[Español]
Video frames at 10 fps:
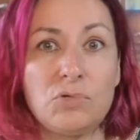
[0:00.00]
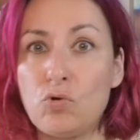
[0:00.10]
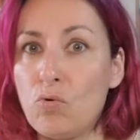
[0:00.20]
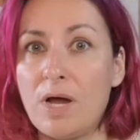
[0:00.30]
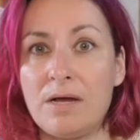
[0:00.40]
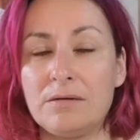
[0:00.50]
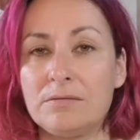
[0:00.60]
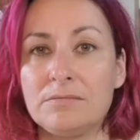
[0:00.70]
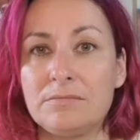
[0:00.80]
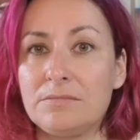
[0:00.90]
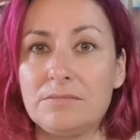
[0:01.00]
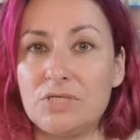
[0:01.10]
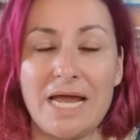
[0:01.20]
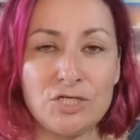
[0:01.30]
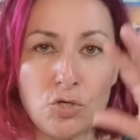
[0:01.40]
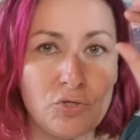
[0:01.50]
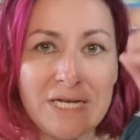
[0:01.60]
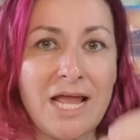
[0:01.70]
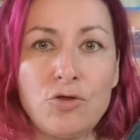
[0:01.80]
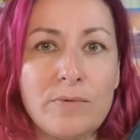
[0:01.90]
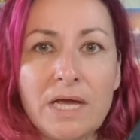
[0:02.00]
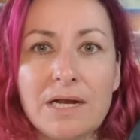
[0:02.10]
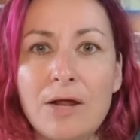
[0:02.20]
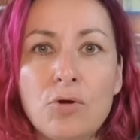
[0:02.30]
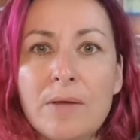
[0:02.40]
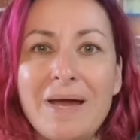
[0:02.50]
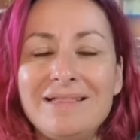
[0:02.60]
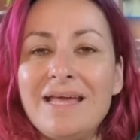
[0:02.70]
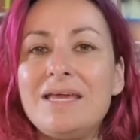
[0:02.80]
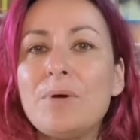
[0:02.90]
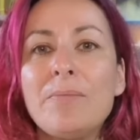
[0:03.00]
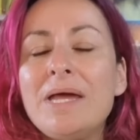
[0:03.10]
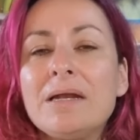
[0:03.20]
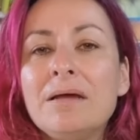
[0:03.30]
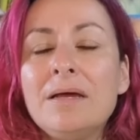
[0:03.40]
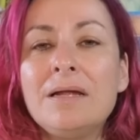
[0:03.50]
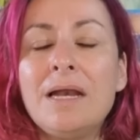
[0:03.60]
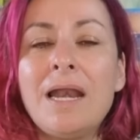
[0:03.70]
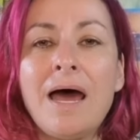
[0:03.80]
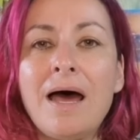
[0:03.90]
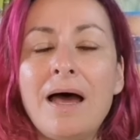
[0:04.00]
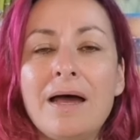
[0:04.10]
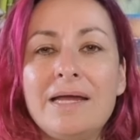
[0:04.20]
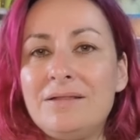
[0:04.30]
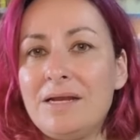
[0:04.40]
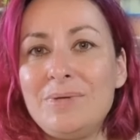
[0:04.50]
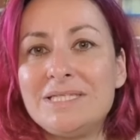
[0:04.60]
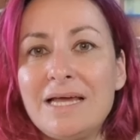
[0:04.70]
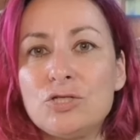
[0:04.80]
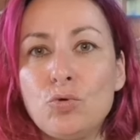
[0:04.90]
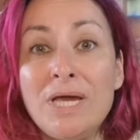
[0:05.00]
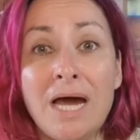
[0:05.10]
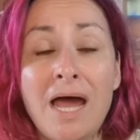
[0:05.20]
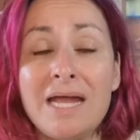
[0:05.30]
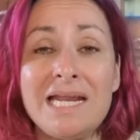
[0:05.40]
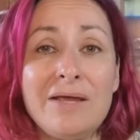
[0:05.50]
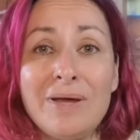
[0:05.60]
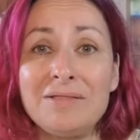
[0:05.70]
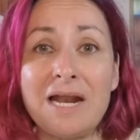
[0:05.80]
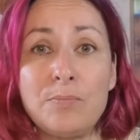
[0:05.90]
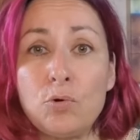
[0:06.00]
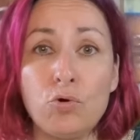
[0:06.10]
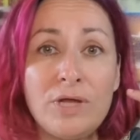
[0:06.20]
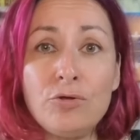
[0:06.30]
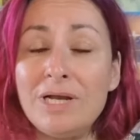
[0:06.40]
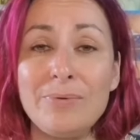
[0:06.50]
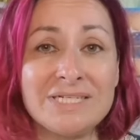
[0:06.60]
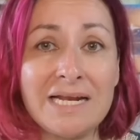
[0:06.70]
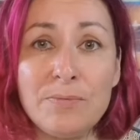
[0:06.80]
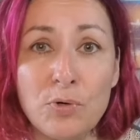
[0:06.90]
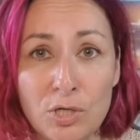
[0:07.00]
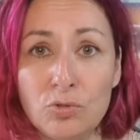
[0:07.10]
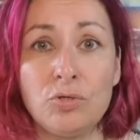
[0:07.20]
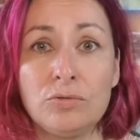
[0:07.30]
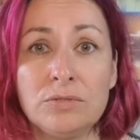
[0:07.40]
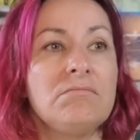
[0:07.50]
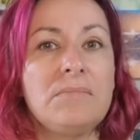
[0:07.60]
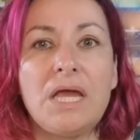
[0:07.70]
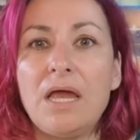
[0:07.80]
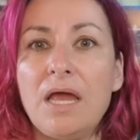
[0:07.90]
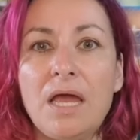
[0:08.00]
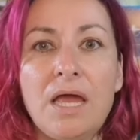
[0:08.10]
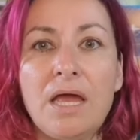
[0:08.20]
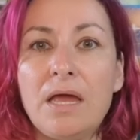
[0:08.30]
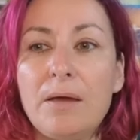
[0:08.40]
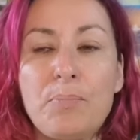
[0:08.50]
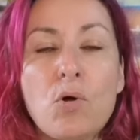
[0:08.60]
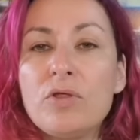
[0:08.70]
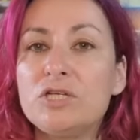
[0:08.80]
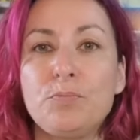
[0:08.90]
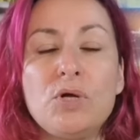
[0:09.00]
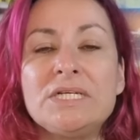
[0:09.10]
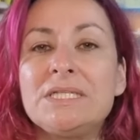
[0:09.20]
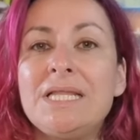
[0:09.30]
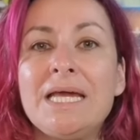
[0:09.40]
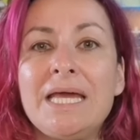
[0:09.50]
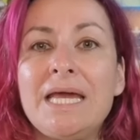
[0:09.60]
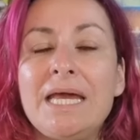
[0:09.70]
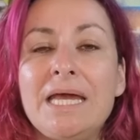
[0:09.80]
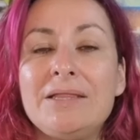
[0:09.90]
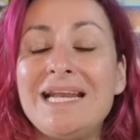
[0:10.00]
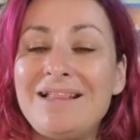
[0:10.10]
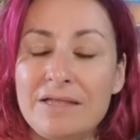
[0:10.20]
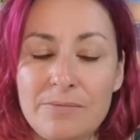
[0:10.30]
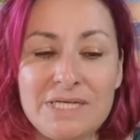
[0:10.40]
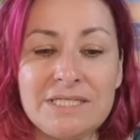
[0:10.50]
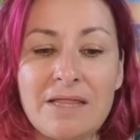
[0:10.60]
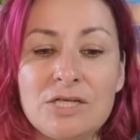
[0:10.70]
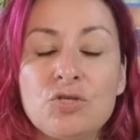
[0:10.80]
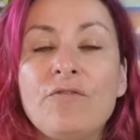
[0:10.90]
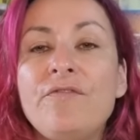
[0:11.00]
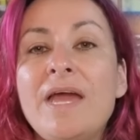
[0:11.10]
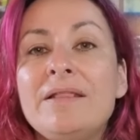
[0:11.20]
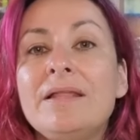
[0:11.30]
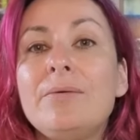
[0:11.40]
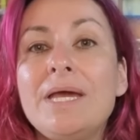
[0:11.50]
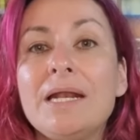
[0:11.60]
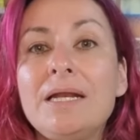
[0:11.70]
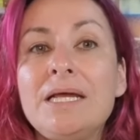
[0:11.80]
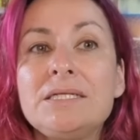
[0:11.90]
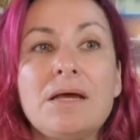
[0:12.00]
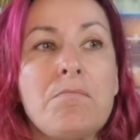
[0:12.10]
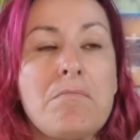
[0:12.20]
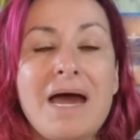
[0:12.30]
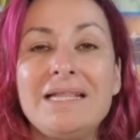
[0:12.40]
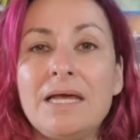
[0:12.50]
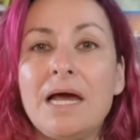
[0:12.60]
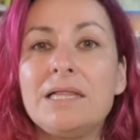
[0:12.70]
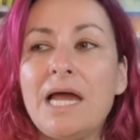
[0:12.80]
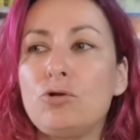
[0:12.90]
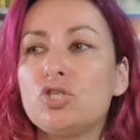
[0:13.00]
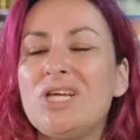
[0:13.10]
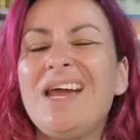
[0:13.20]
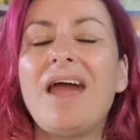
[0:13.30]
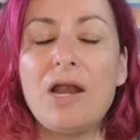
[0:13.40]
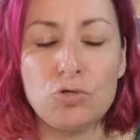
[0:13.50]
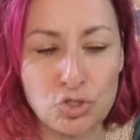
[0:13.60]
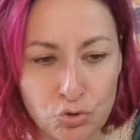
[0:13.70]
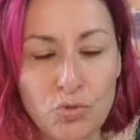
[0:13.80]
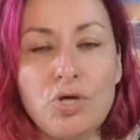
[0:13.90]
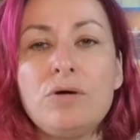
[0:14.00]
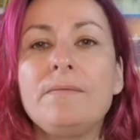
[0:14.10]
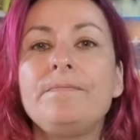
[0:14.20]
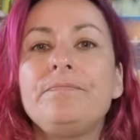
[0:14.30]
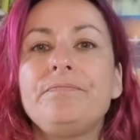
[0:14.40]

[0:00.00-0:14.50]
Nunca. O sea, eso lo tenía yo bien claro, que Maite iba a ver la entrevista de su hija y le iba a entrar por un oído y le iba a salir por el otro. Eh, poco después de, que, de la entrevista de Sofía en De Viernes, Maite Galdeano sigue a lo suyo,